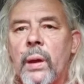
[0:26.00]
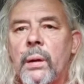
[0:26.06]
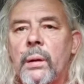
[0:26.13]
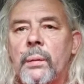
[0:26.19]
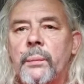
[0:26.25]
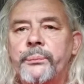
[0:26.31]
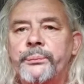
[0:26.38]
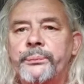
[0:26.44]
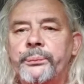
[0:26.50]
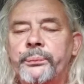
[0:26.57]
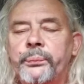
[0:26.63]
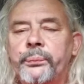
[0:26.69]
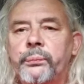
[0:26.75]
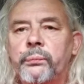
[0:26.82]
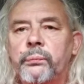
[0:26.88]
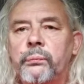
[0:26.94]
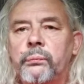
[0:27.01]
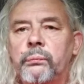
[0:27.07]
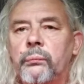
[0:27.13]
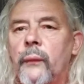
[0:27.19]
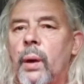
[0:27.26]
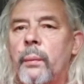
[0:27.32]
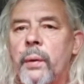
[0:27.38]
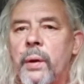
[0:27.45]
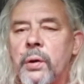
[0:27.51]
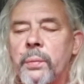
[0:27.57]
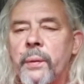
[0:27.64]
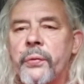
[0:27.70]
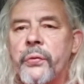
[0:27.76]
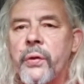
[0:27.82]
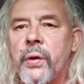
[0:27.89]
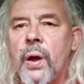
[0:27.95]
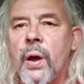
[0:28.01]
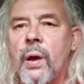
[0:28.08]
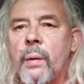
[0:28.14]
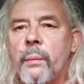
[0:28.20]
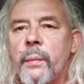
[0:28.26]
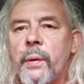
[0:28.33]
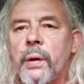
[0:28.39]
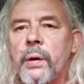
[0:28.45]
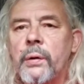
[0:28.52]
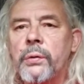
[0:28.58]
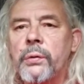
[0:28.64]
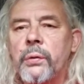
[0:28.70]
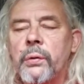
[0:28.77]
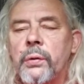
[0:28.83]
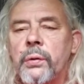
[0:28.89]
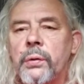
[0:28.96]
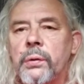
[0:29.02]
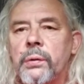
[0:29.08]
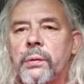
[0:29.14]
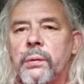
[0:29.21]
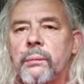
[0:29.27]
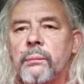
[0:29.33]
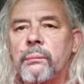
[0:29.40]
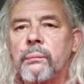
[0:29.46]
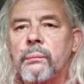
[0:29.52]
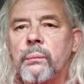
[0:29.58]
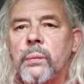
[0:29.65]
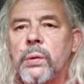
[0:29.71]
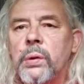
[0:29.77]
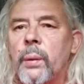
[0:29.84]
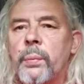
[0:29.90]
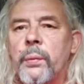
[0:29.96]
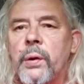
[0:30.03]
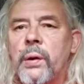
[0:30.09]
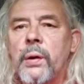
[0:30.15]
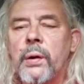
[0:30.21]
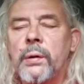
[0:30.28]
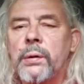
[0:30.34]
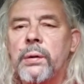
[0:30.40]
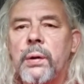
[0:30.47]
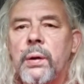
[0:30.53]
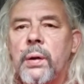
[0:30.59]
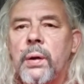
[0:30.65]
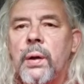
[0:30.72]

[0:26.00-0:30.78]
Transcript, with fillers: Ähm, wir haben einen Spaziergang gemacht und ähm, ich habe gedacht,